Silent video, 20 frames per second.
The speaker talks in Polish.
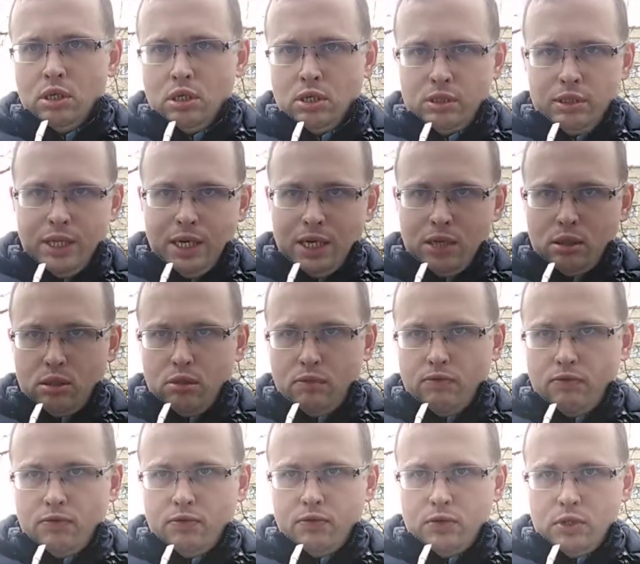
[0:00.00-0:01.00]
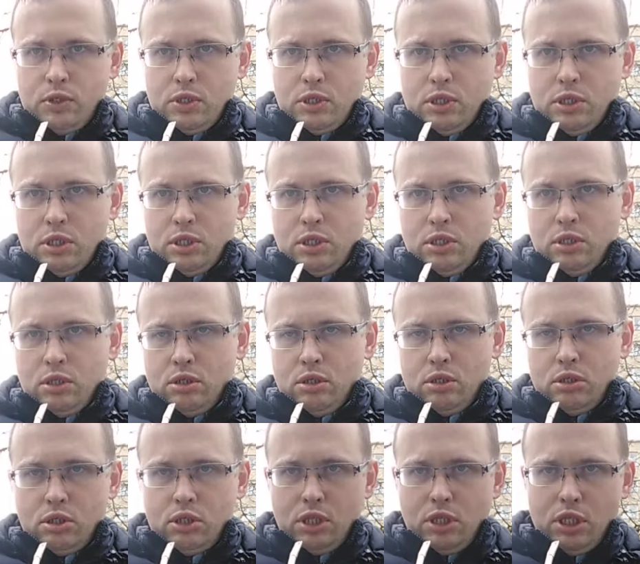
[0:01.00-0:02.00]
tekstów
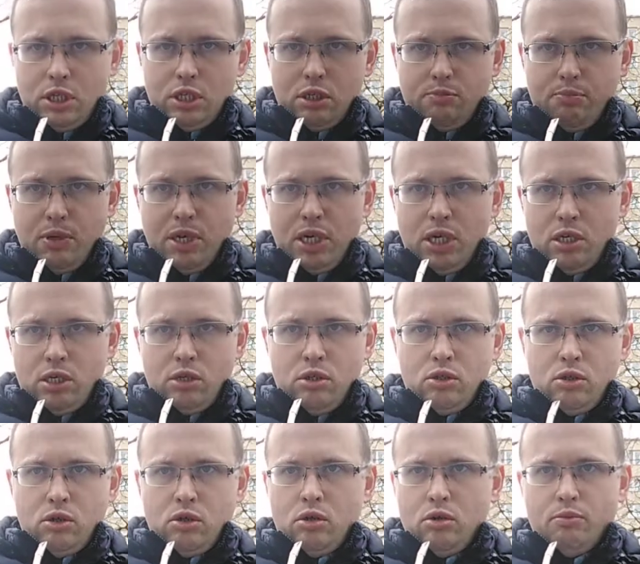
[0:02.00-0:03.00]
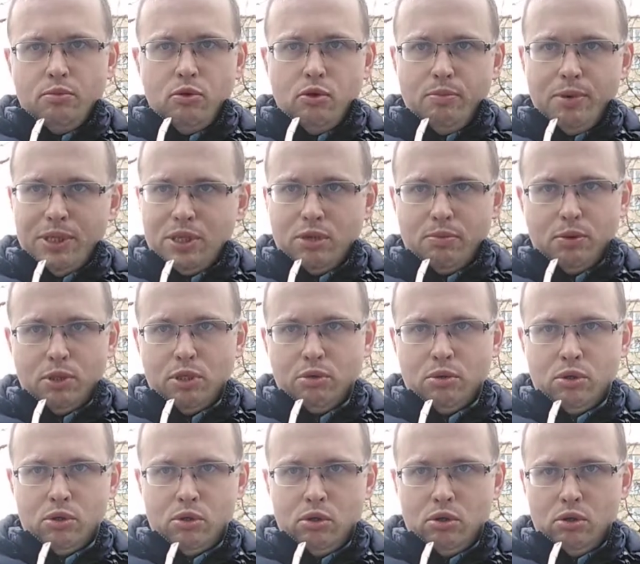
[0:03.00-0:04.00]
czy też pieści, to było bardzo
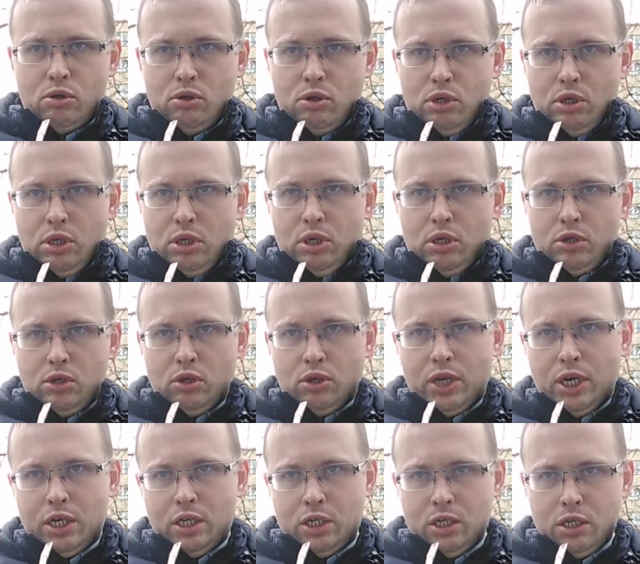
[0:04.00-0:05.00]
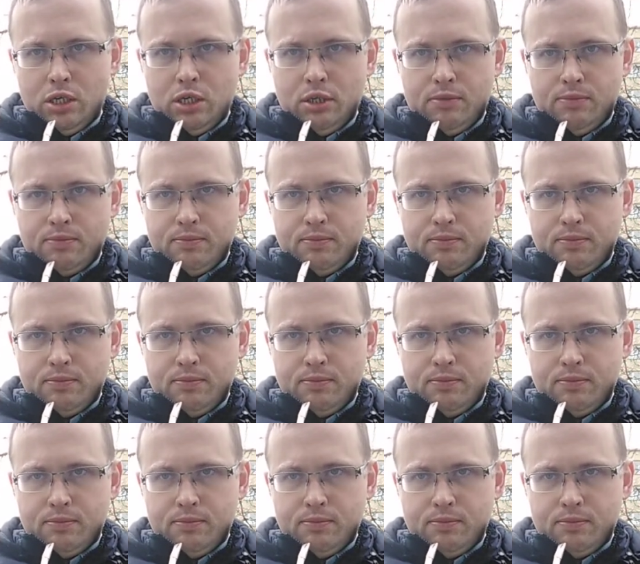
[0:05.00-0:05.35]
podobno do, do naszych.